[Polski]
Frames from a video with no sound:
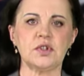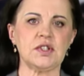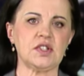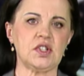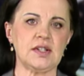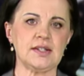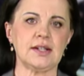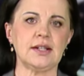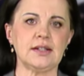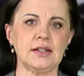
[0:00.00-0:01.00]
przez
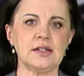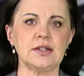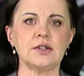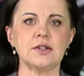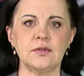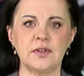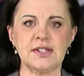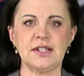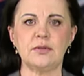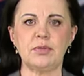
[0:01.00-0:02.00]
księdza jednej z
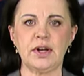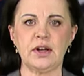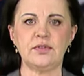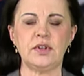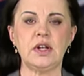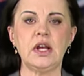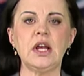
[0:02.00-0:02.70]
sosnowieckich parafii.